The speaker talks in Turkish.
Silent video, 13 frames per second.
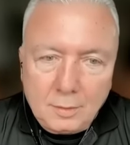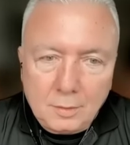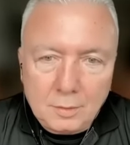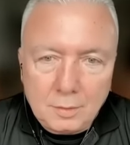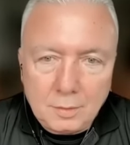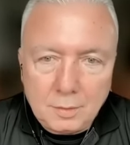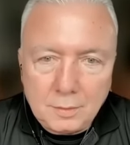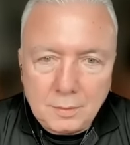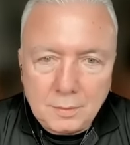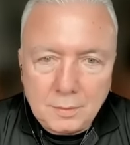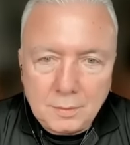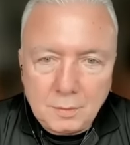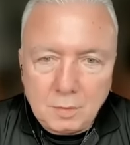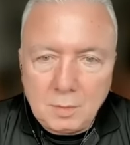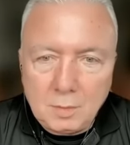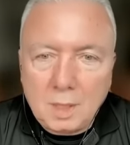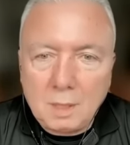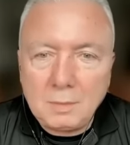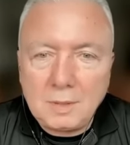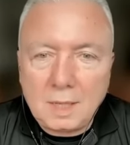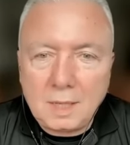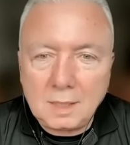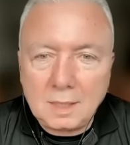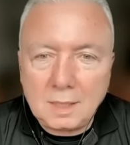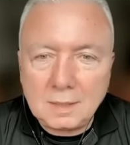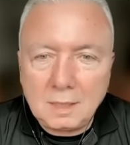Yok. Bu, al bir
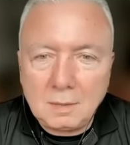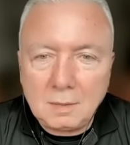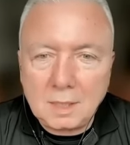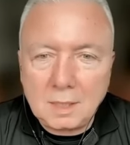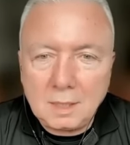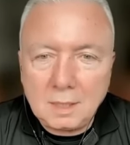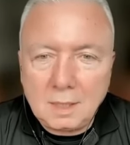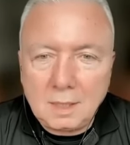tane daha sana bak